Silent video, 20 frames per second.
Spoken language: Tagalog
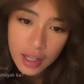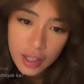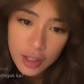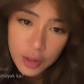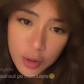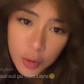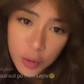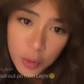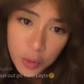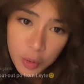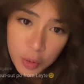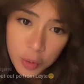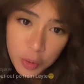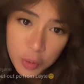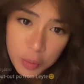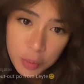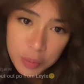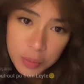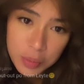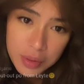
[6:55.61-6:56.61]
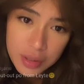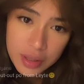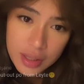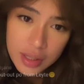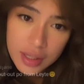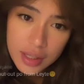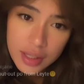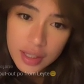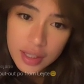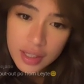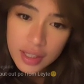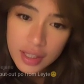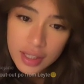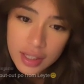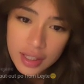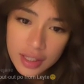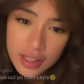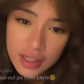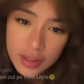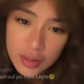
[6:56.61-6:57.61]
I hope
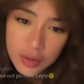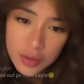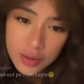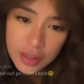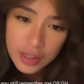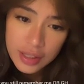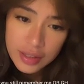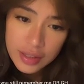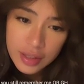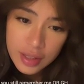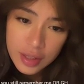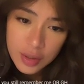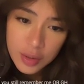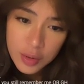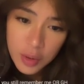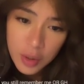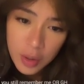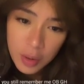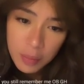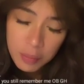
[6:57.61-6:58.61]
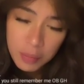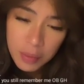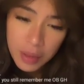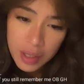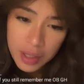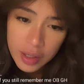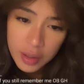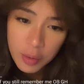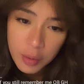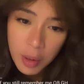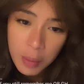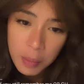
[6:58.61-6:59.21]
that you guys can drop by.